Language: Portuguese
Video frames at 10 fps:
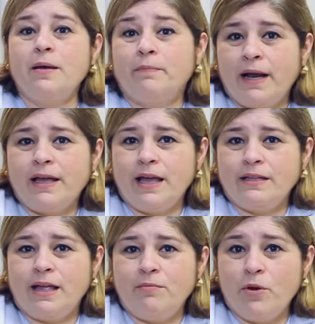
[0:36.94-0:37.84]
Para quem
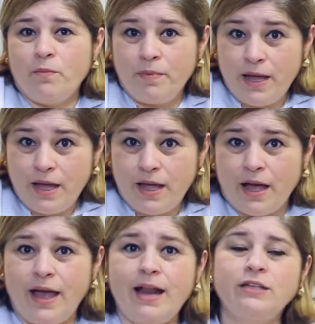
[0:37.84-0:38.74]
tem
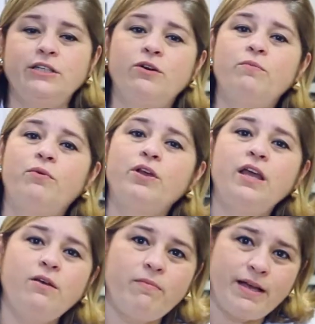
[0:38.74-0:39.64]
miopia, ela chega um
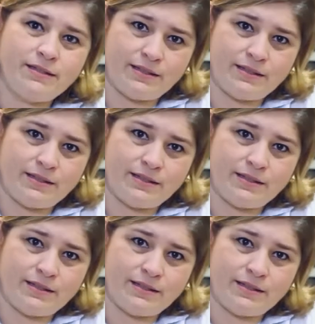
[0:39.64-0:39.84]
pouquinho mais